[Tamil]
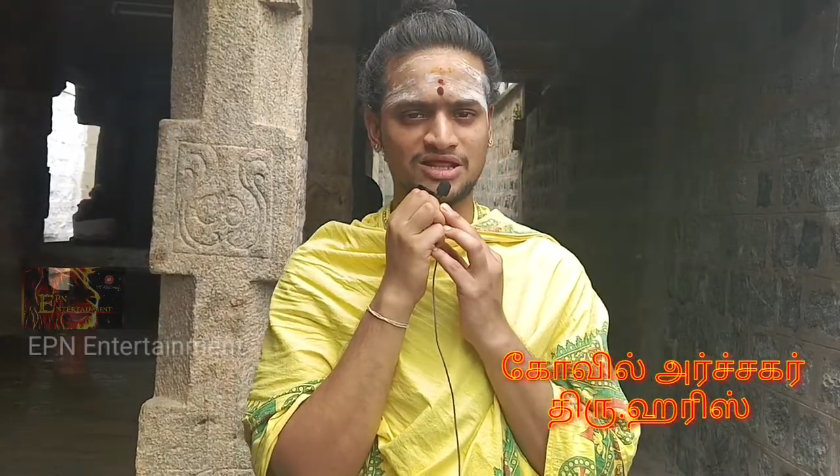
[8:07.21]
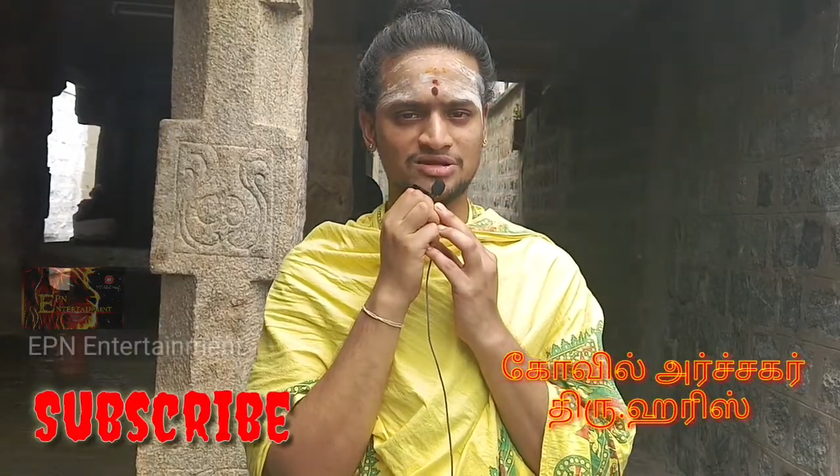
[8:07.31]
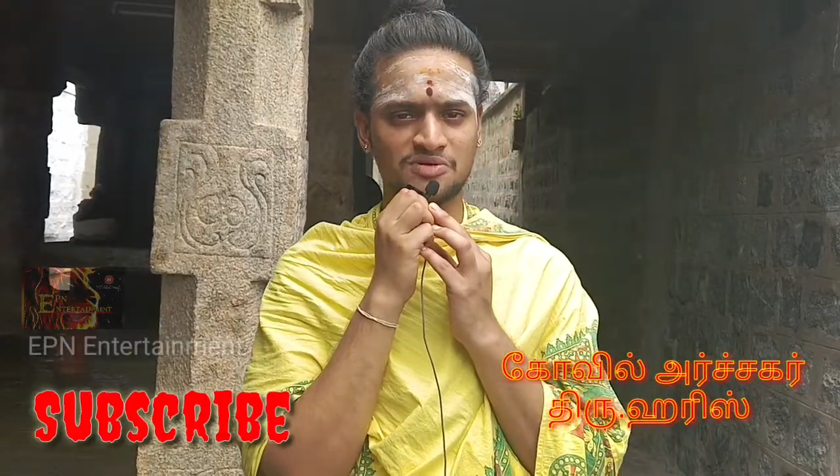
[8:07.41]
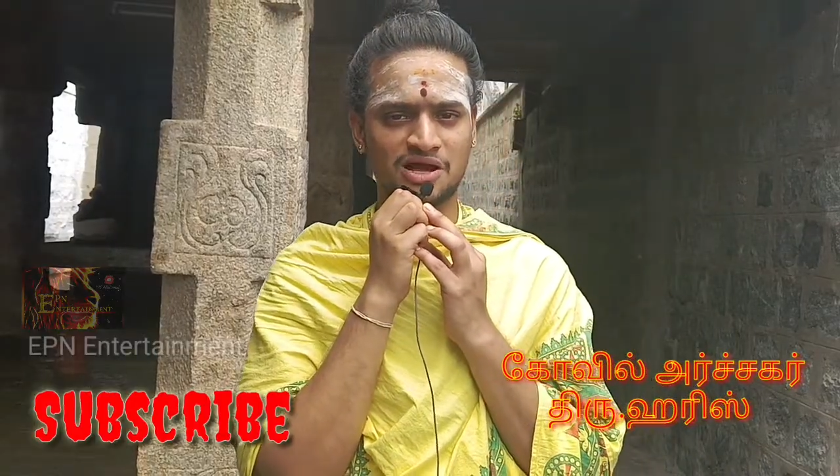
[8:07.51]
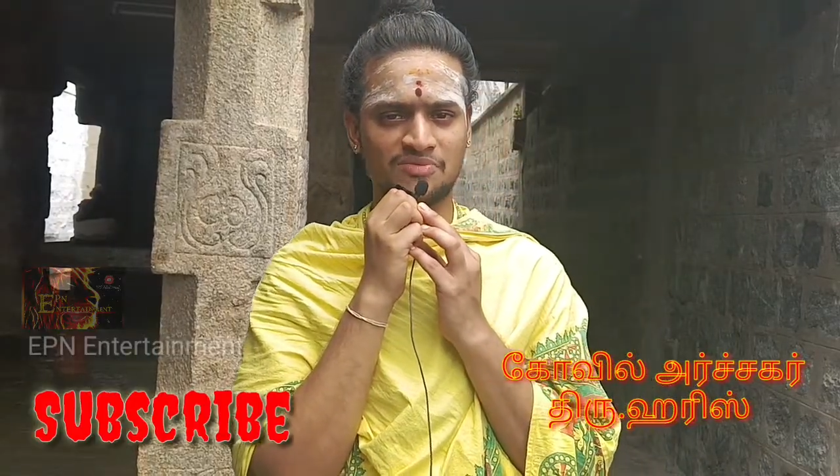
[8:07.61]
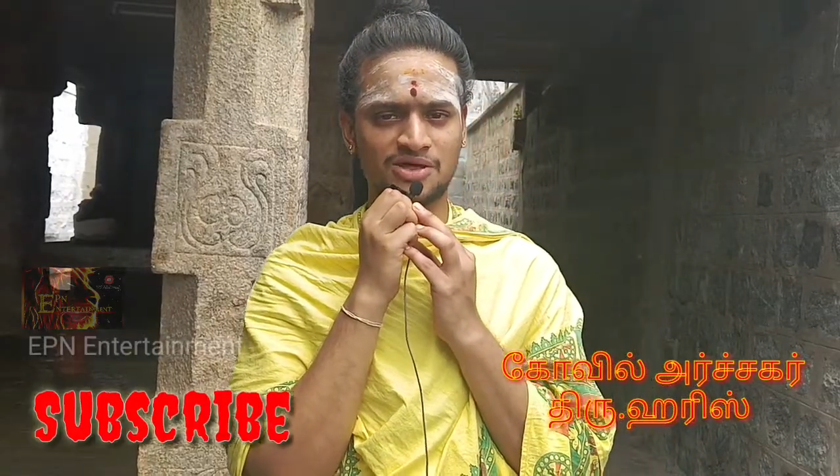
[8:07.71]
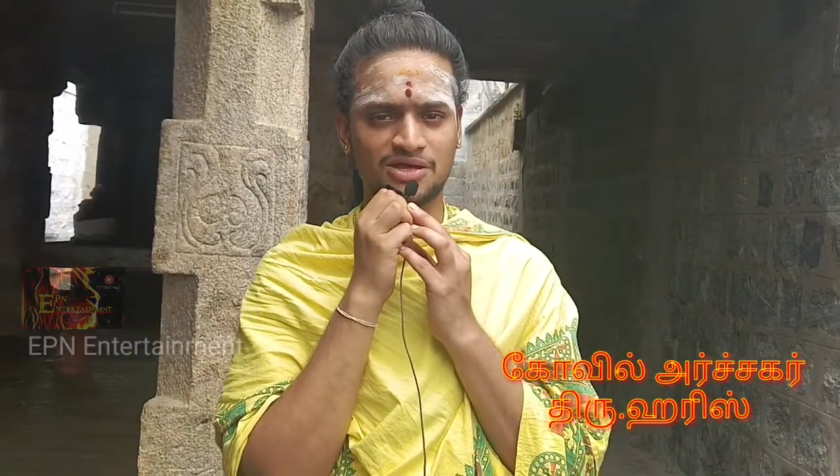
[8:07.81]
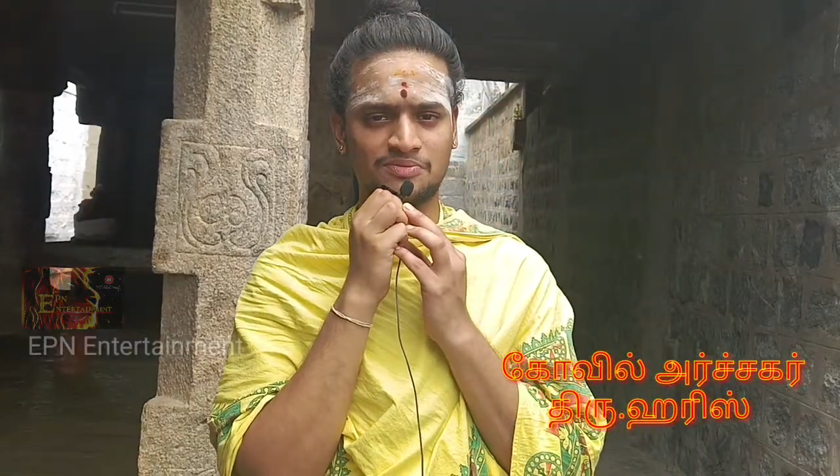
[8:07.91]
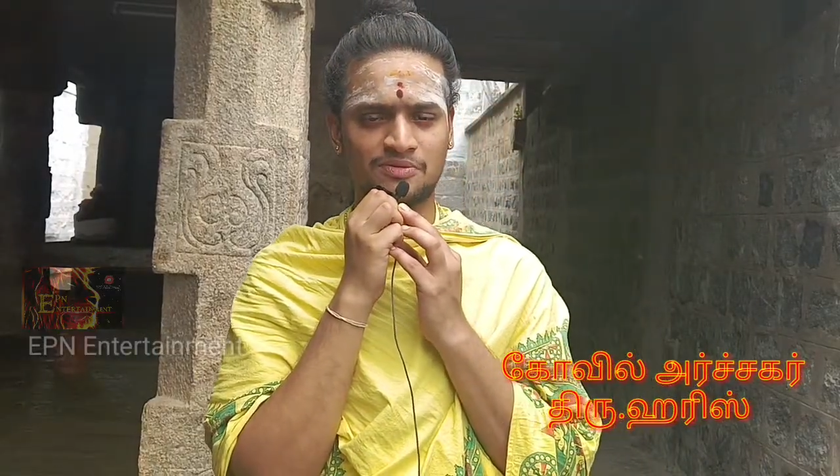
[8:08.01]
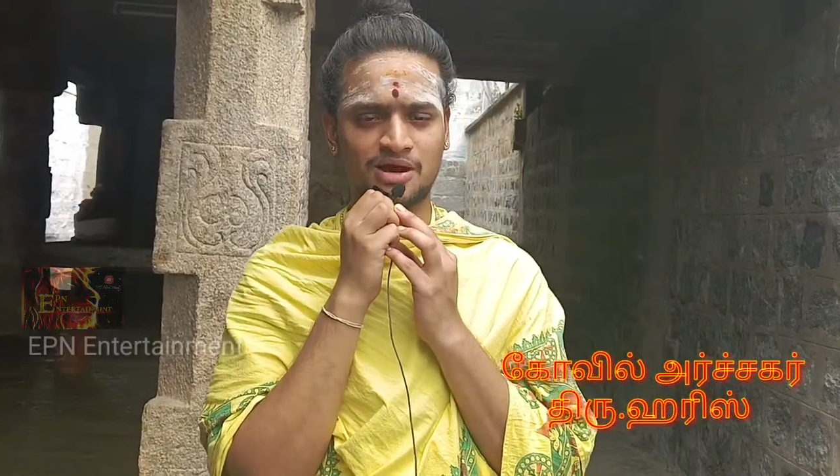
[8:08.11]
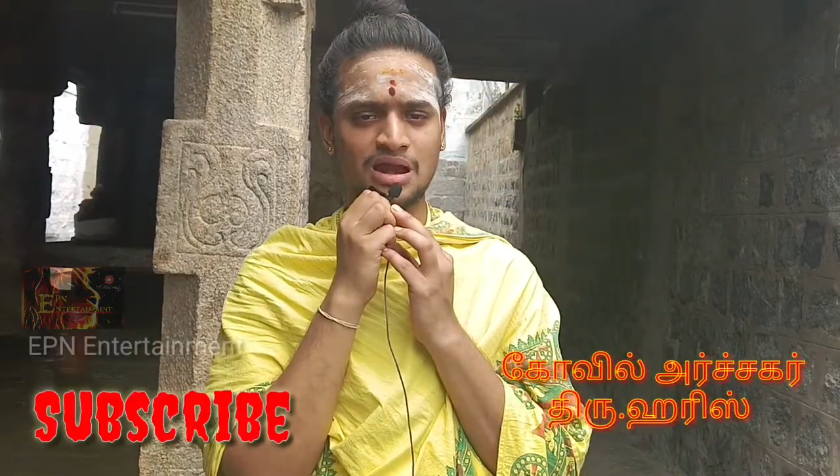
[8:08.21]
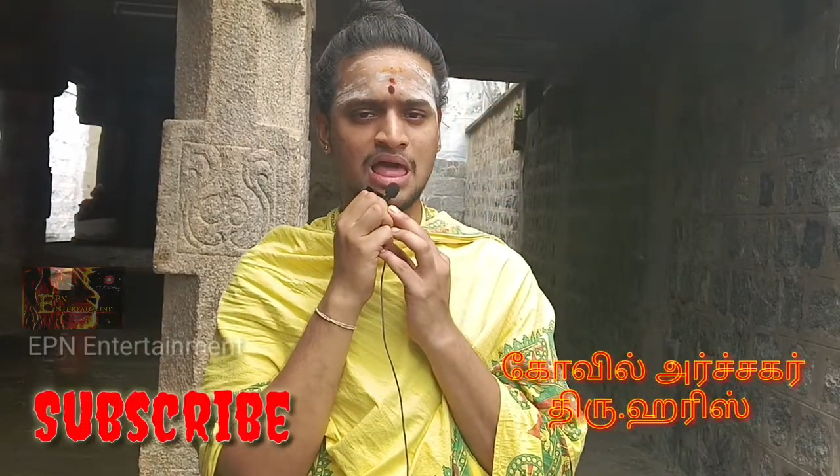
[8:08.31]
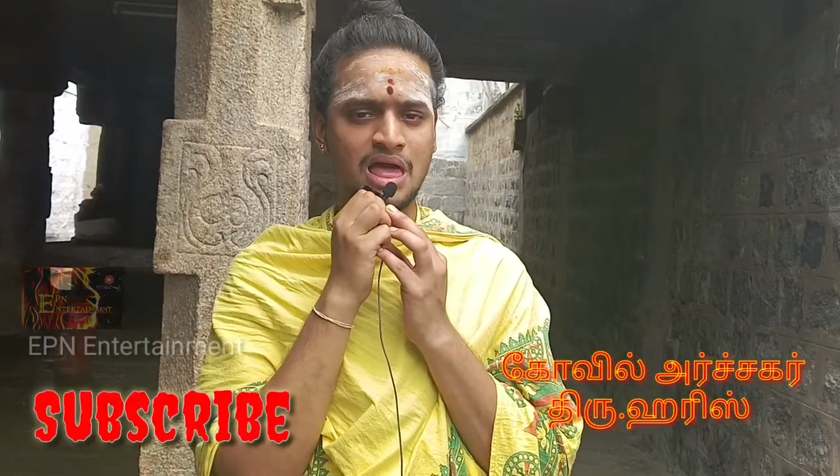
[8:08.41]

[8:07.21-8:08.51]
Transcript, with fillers: இடது பக்கமே இருப்பாள்